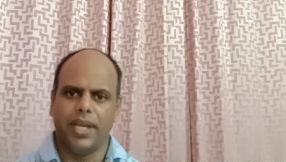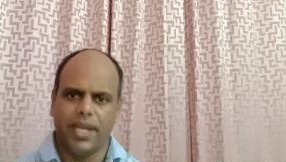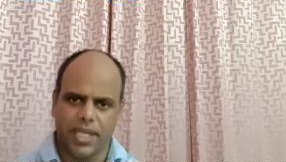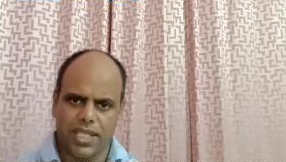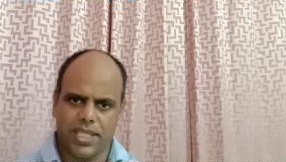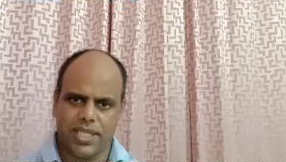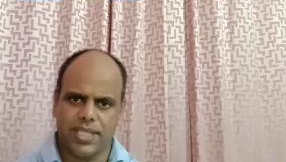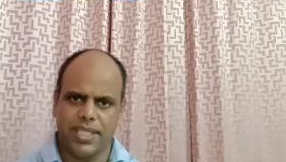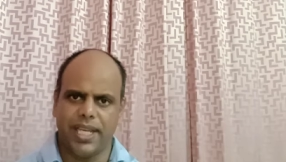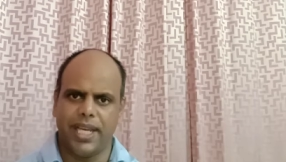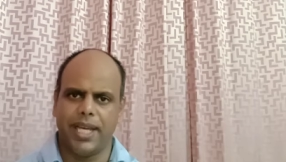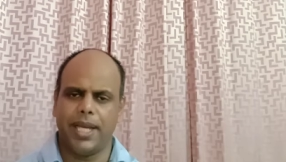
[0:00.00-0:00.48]

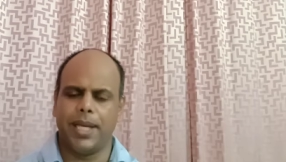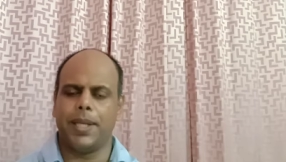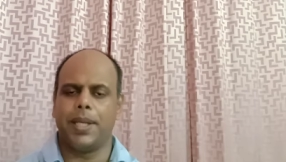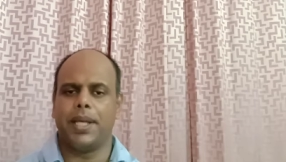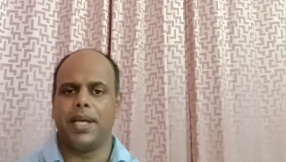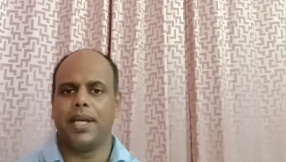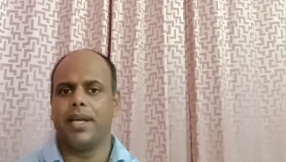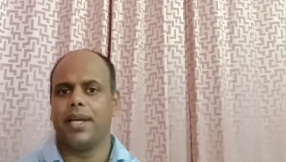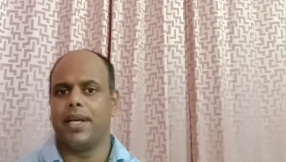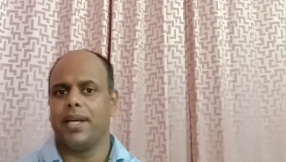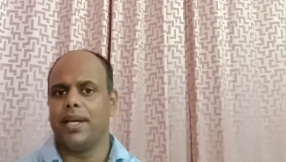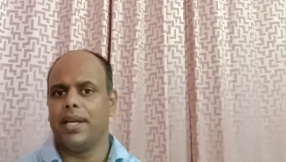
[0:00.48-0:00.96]
इसलिए
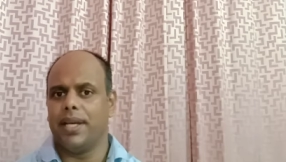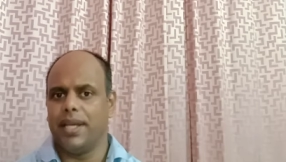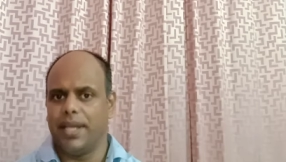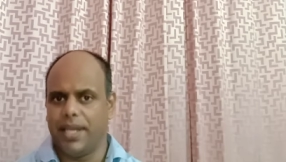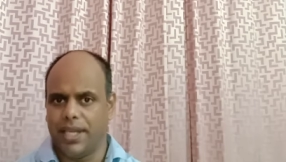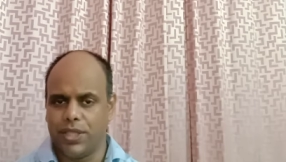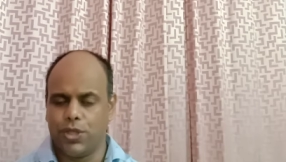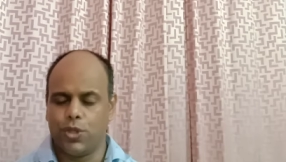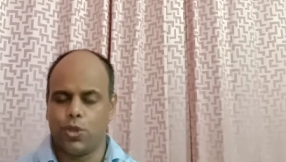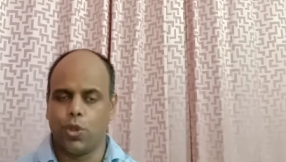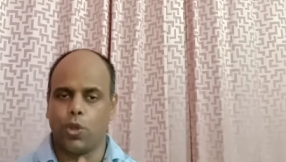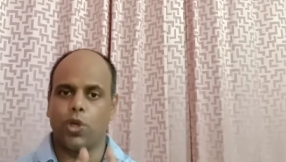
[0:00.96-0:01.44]

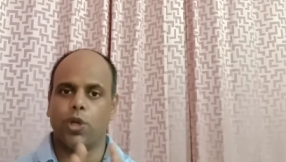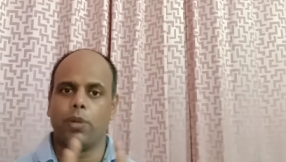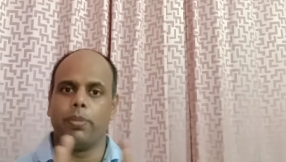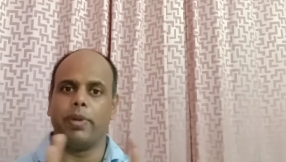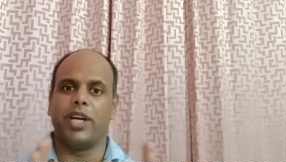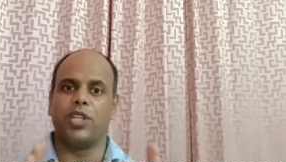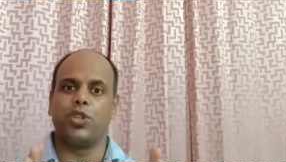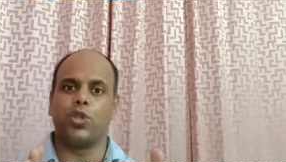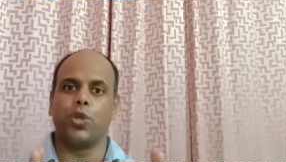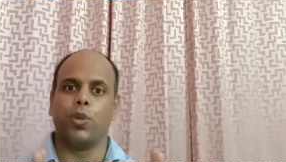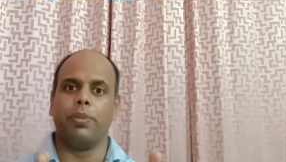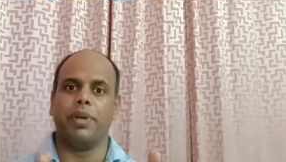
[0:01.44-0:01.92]
इन दोनों
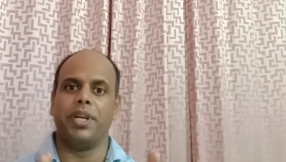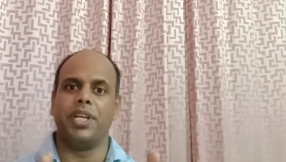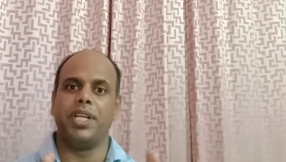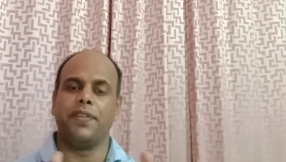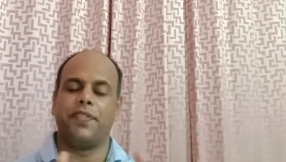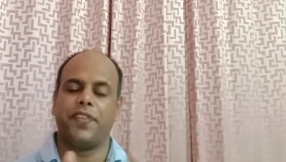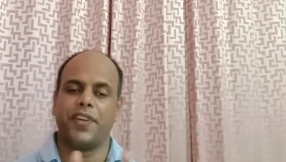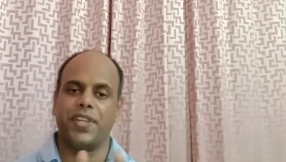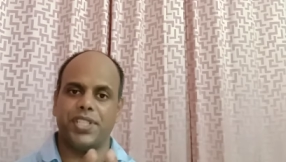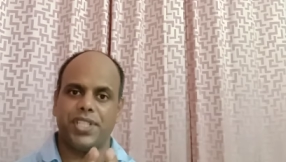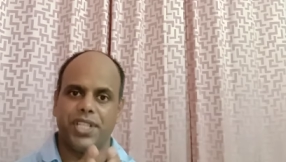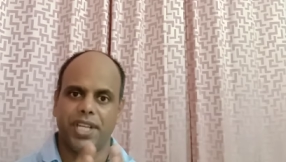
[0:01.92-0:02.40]
बातों में
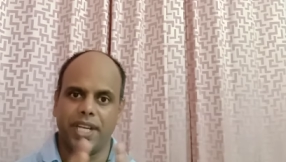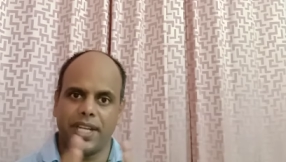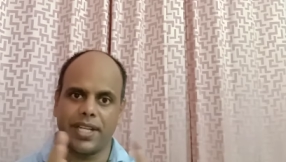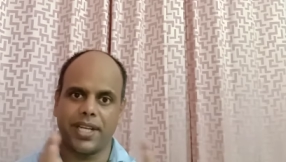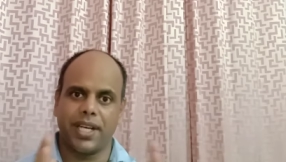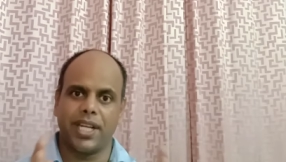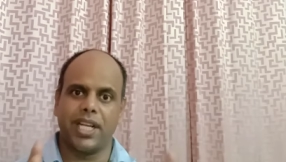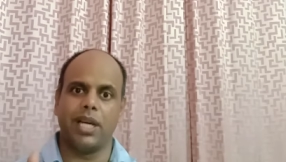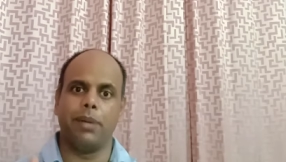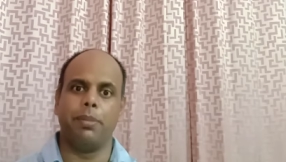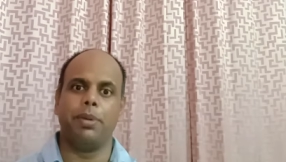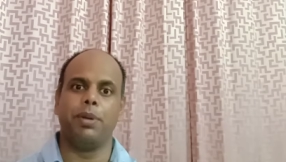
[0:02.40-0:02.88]
डिफ्रेंशिएट
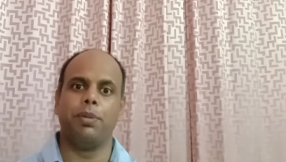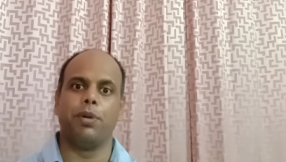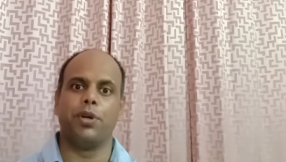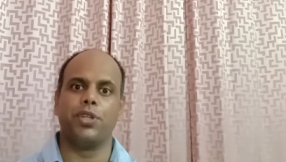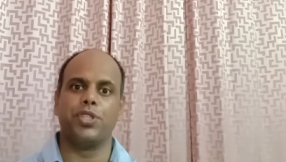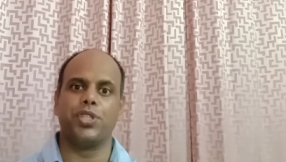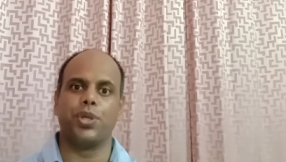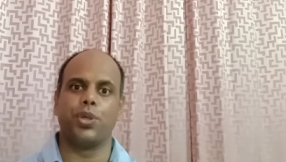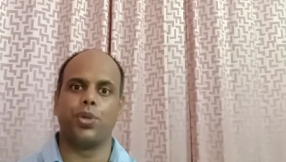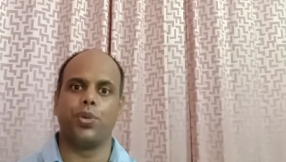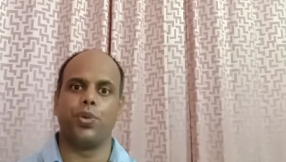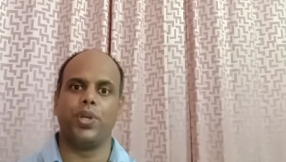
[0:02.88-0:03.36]
करना भी
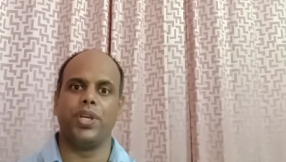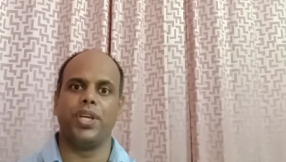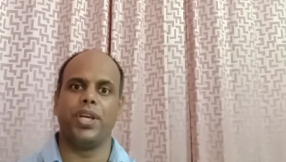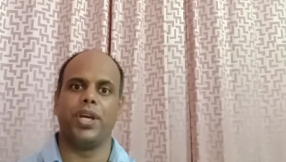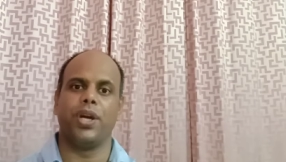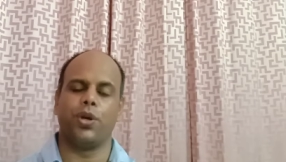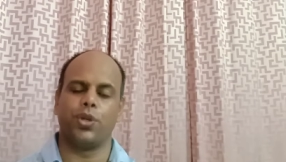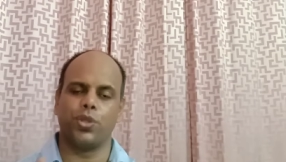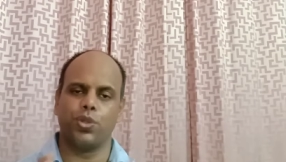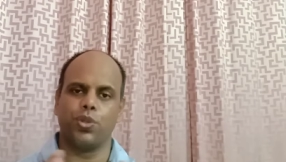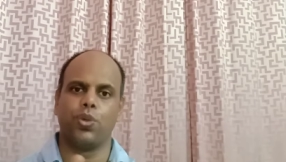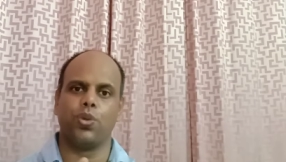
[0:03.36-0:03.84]
बहुत ज़रूरी है
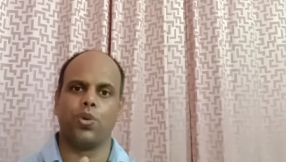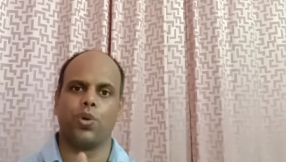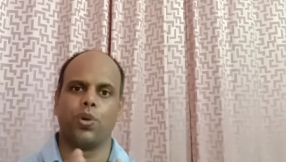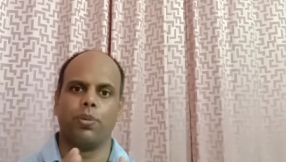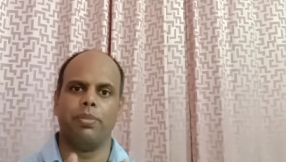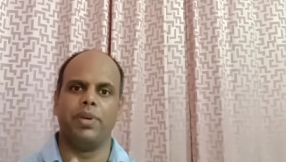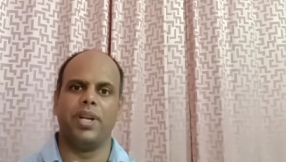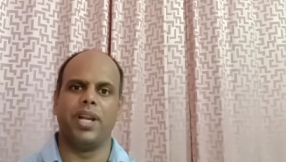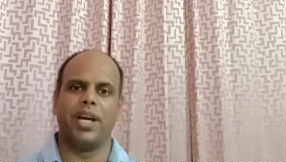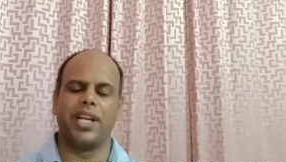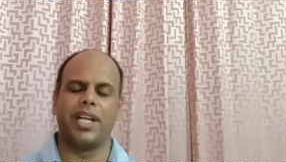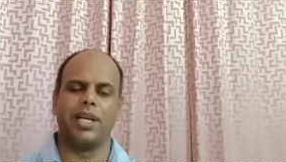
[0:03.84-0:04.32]
और दोनों को
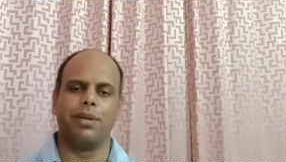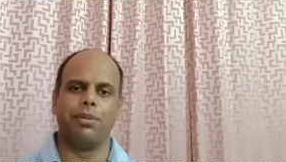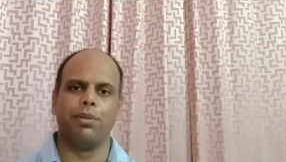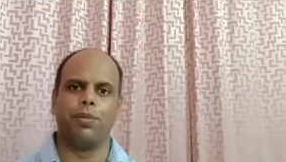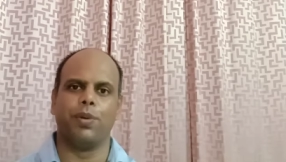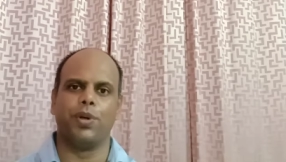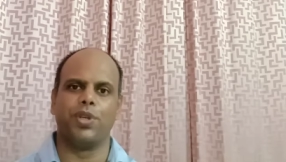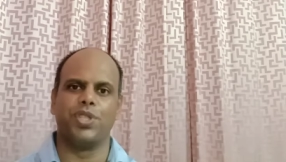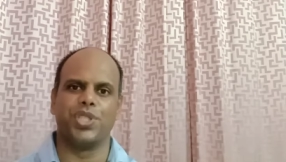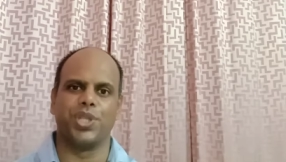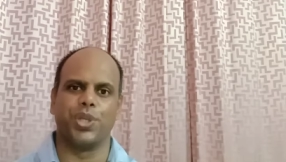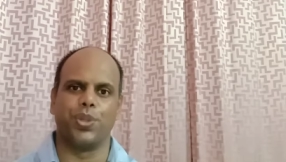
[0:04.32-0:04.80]
मिलाना भी
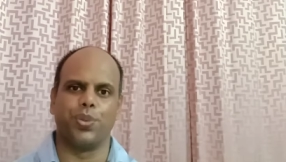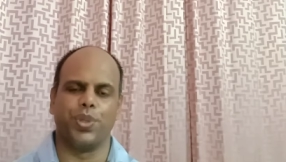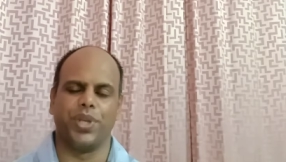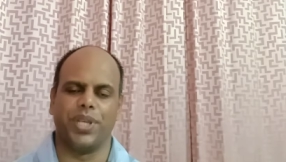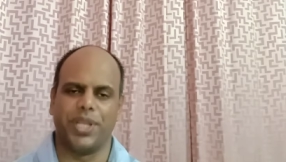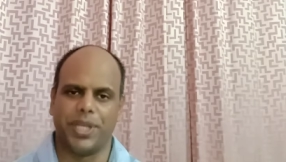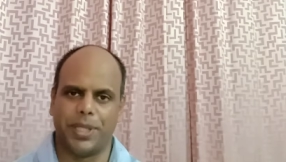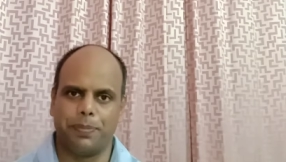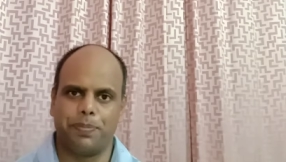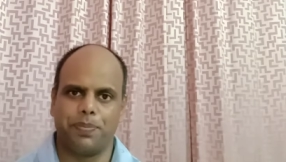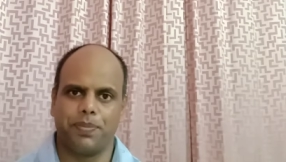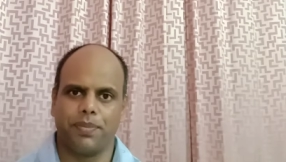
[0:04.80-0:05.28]
बहुत ज़रूरी है